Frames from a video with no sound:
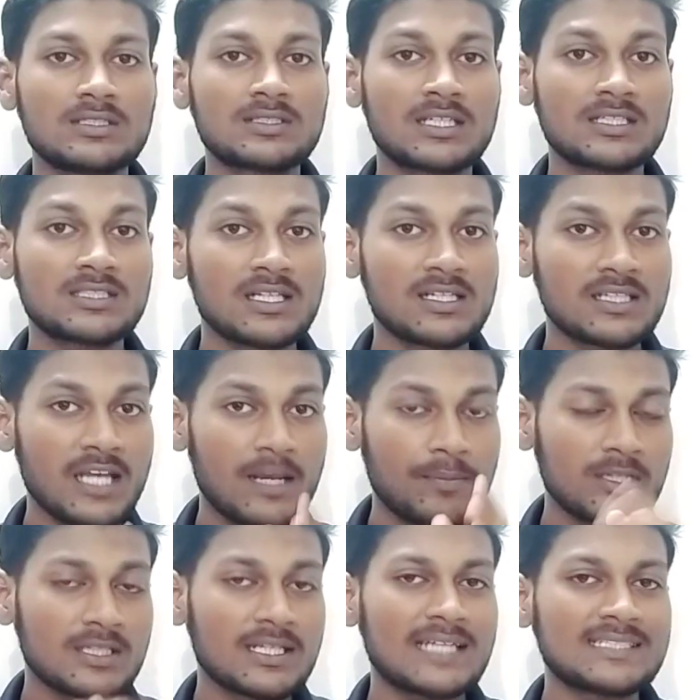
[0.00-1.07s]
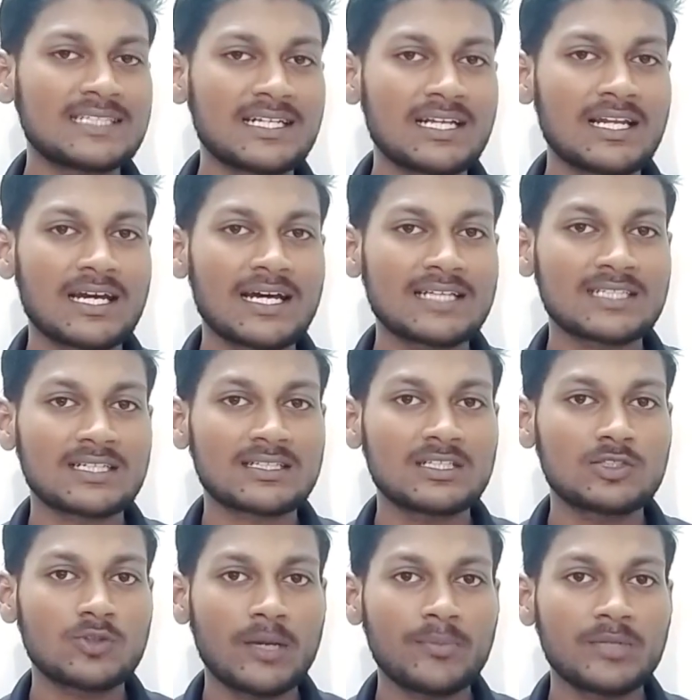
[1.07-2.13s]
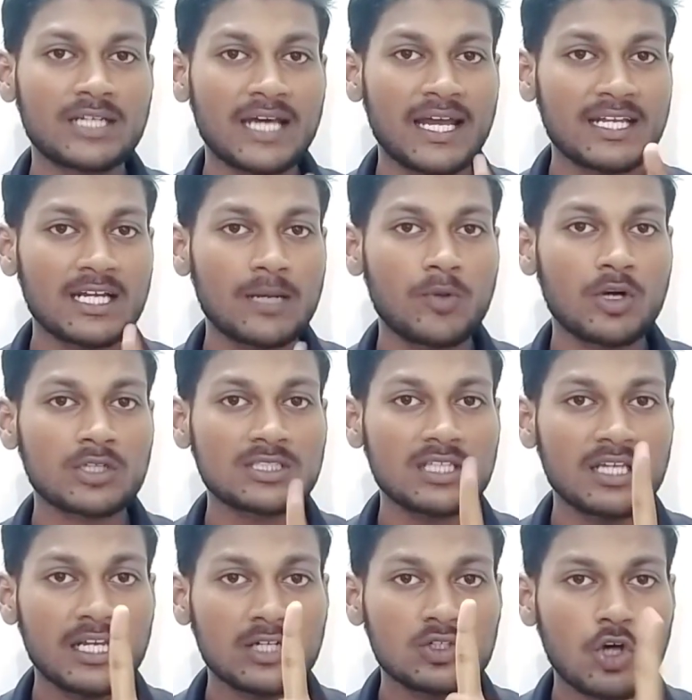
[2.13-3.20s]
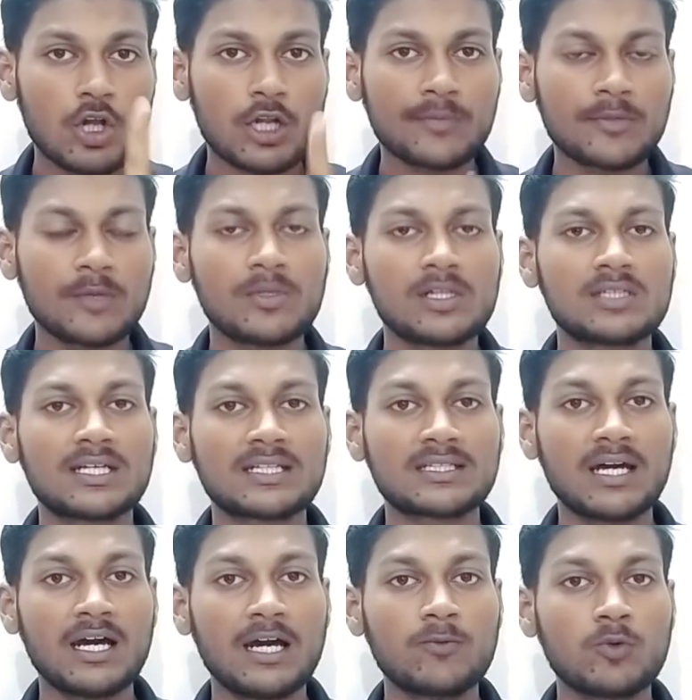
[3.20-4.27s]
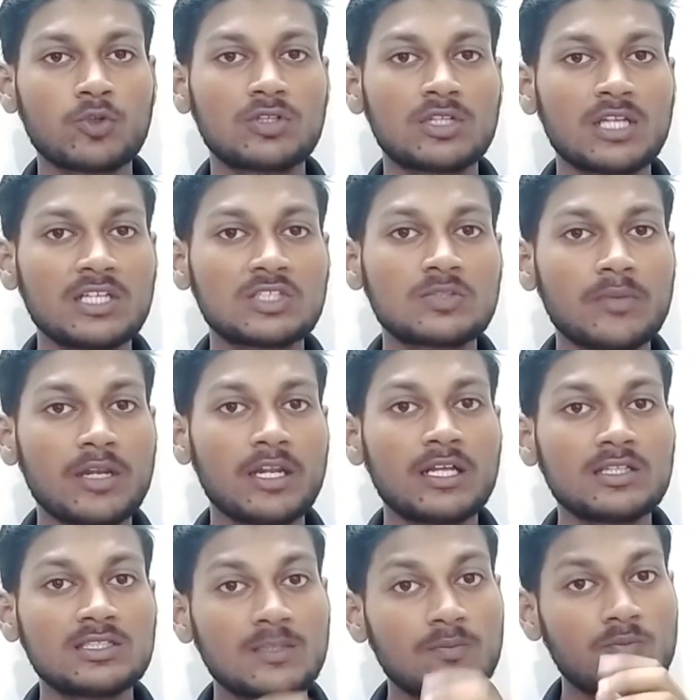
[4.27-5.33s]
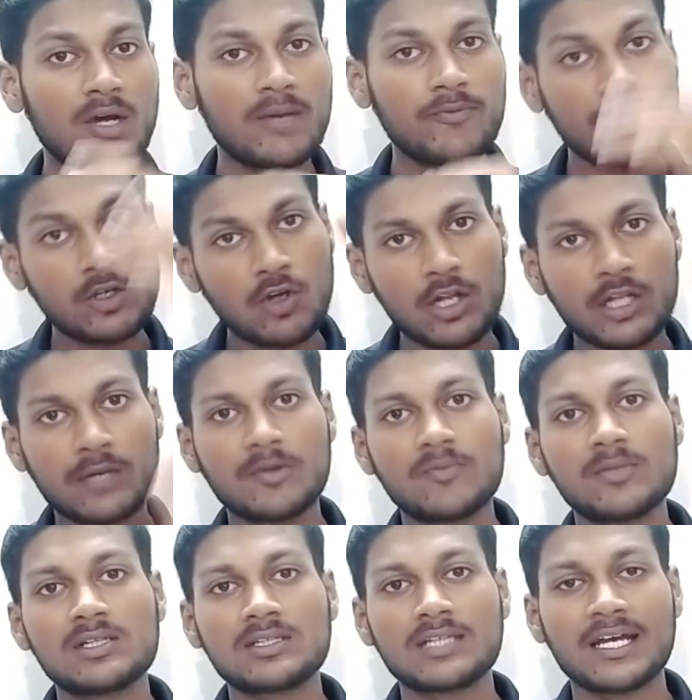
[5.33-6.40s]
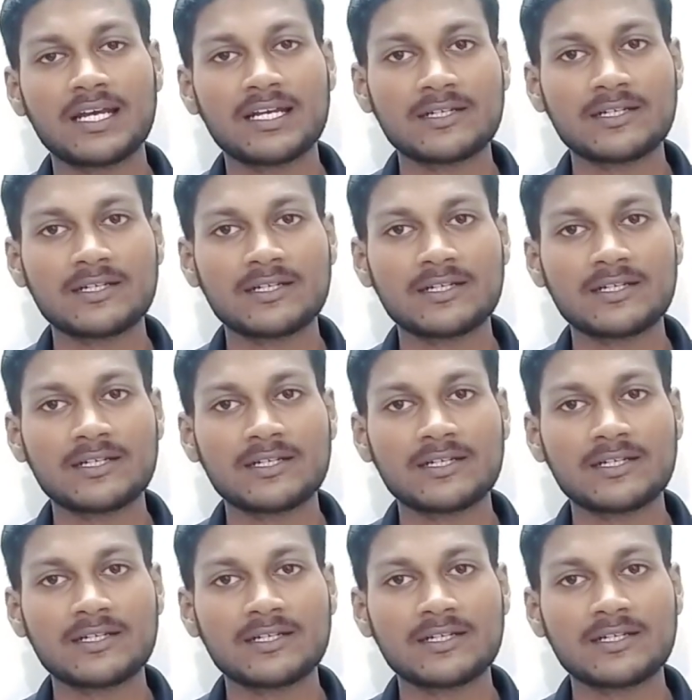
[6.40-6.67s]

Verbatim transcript: जिसके चलते आप अंदाजा नहीं लगा सकते जो हम हाँ मिठाई का बॉक्स एक डॉलर में मिलता था अब वो 23 मिलियन जिम्बाब्वे डॉलर में मिलता